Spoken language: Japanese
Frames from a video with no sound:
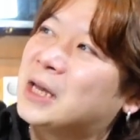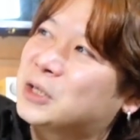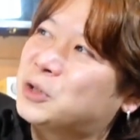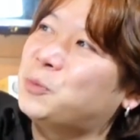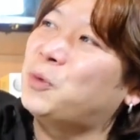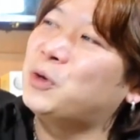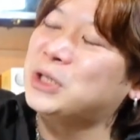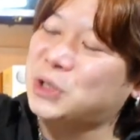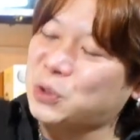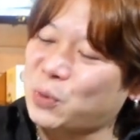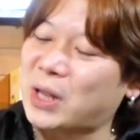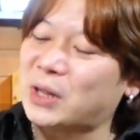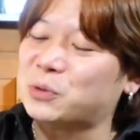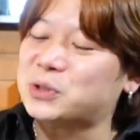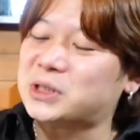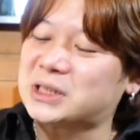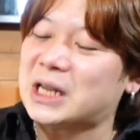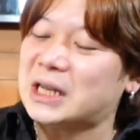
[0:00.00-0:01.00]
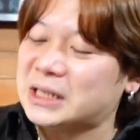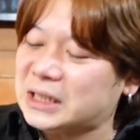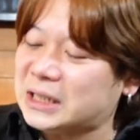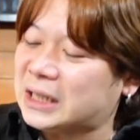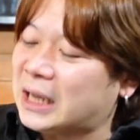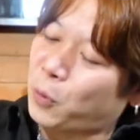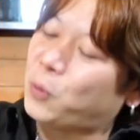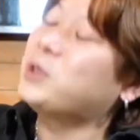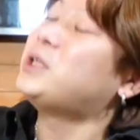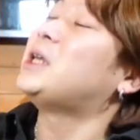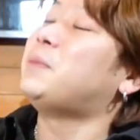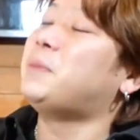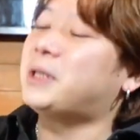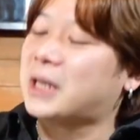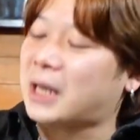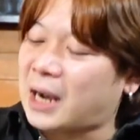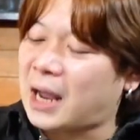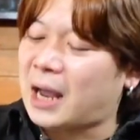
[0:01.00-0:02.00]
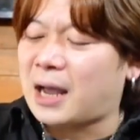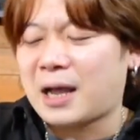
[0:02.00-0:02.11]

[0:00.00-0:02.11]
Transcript: 曇り空の下に置いてみたら、